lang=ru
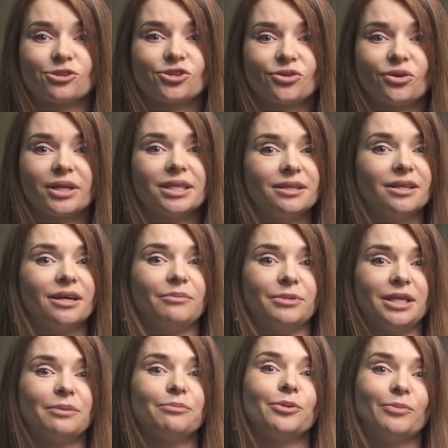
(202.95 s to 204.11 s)
что они
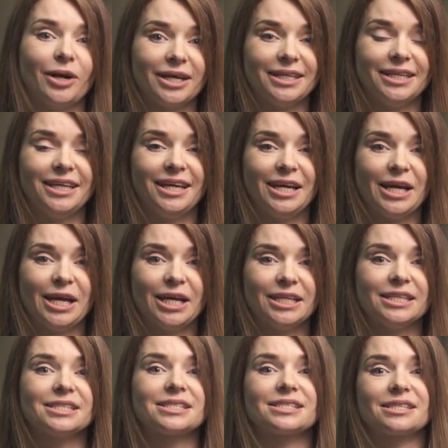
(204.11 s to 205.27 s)
мне помогли
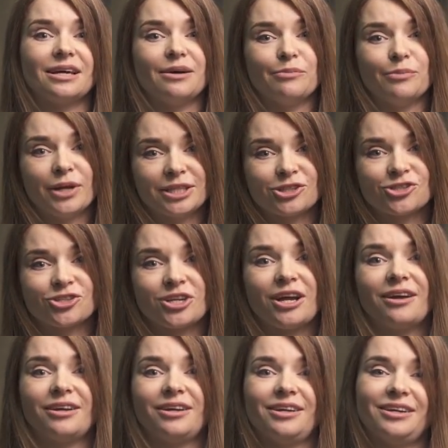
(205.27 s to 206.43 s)
из менеджера,